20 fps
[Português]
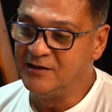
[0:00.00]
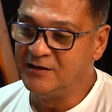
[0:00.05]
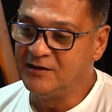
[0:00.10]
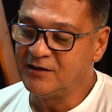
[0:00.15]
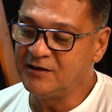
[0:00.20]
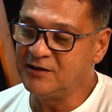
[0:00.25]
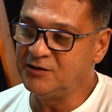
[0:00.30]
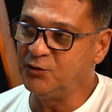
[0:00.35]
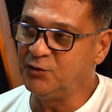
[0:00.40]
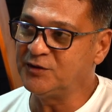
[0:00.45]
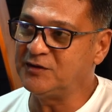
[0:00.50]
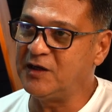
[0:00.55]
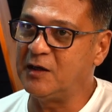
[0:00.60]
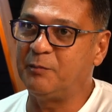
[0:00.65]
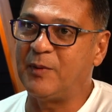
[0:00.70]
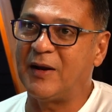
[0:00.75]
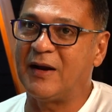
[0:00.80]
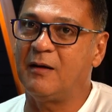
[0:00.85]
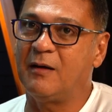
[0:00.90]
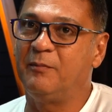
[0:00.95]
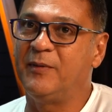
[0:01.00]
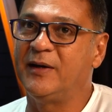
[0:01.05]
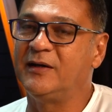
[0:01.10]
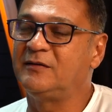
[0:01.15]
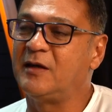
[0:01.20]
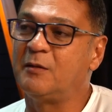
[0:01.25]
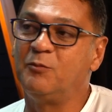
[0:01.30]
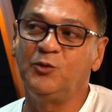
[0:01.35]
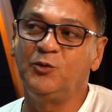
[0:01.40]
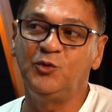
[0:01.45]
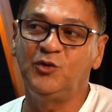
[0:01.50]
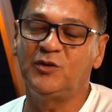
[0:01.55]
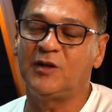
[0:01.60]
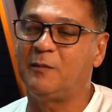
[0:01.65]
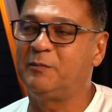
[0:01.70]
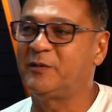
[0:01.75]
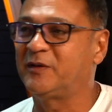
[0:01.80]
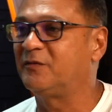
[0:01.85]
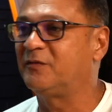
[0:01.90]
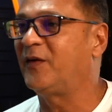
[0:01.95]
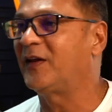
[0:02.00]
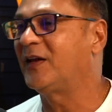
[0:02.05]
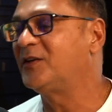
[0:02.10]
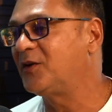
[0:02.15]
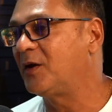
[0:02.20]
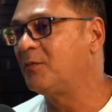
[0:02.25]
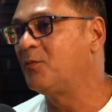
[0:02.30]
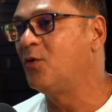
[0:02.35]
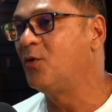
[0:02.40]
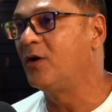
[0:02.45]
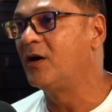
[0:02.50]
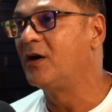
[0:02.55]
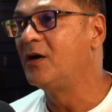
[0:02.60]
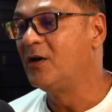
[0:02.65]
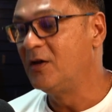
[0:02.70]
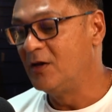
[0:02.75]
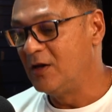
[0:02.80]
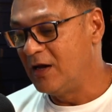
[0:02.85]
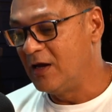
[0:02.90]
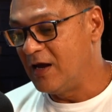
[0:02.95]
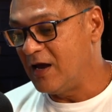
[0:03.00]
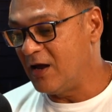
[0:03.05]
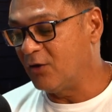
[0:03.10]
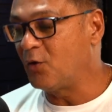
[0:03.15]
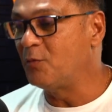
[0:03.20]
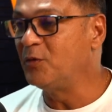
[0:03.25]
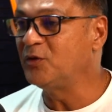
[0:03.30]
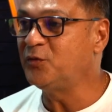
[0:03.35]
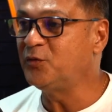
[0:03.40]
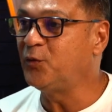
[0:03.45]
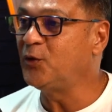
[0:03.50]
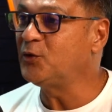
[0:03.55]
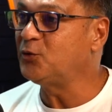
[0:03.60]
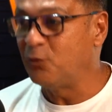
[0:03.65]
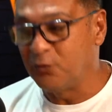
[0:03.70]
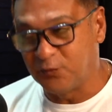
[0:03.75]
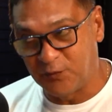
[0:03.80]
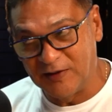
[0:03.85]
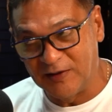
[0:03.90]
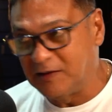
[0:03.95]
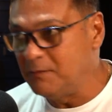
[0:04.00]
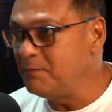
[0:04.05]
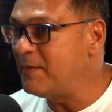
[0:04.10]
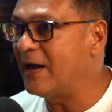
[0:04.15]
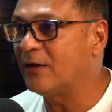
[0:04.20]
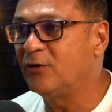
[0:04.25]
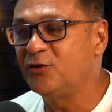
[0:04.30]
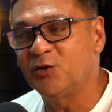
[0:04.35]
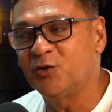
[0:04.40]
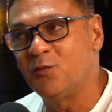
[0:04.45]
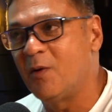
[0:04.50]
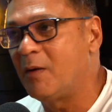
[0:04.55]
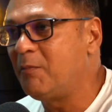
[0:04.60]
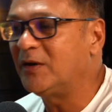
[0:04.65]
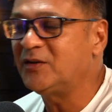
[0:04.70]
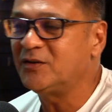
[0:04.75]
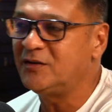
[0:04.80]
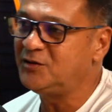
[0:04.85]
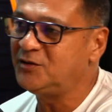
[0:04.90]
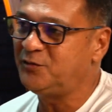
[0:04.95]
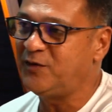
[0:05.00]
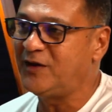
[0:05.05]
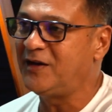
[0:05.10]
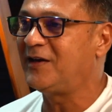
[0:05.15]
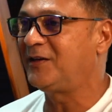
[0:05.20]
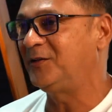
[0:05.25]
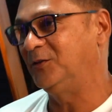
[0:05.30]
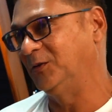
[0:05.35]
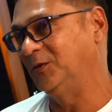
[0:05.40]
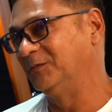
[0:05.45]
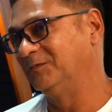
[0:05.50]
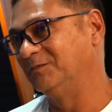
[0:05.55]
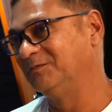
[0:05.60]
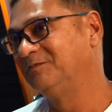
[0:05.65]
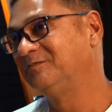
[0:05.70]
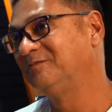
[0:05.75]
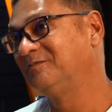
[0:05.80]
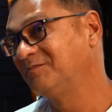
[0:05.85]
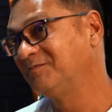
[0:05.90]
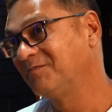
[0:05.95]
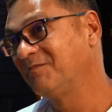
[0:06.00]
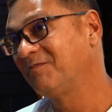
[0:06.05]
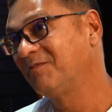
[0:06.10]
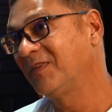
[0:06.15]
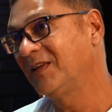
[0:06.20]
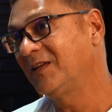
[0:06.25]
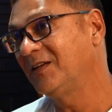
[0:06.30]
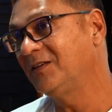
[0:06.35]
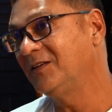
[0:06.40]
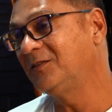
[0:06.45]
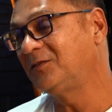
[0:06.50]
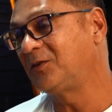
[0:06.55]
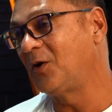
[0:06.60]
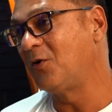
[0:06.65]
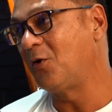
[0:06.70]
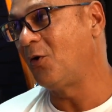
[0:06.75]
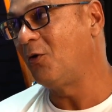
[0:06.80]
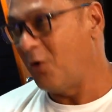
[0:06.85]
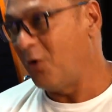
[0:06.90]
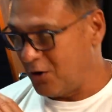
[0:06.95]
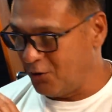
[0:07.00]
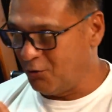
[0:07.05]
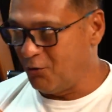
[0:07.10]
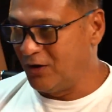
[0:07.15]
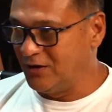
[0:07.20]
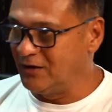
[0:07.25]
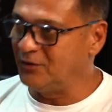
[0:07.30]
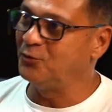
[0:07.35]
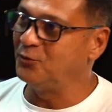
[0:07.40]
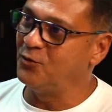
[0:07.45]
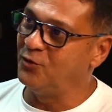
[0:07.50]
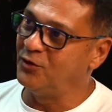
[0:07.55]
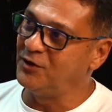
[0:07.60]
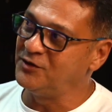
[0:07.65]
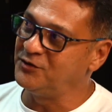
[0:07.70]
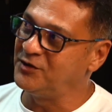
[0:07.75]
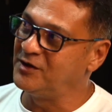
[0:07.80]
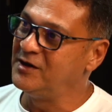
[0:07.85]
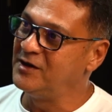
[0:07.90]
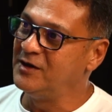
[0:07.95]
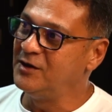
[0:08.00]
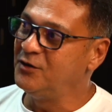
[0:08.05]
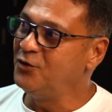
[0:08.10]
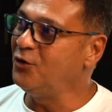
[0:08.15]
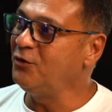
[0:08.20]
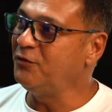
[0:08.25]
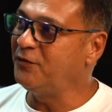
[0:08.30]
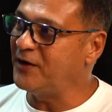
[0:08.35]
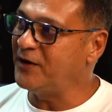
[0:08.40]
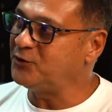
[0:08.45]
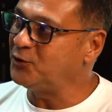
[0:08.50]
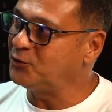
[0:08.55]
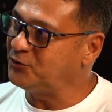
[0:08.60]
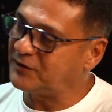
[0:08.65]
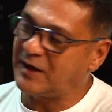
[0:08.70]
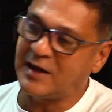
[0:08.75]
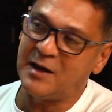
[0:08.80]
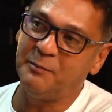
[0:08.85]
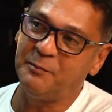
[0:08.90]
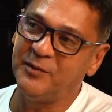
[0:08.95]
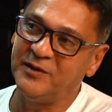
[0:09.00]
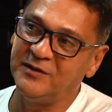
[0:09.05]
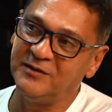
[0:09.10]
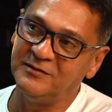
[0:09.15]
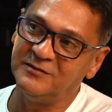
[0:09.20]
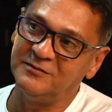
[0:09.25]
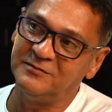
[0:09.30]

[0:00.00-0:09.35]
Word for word: Que se você reparar bem, tem muitos trap que fala de amor, é como se fosse um funk melody com uma batida diferente. Sim, sim. Então, eu, eu olhando hoje, eu vejo o trap,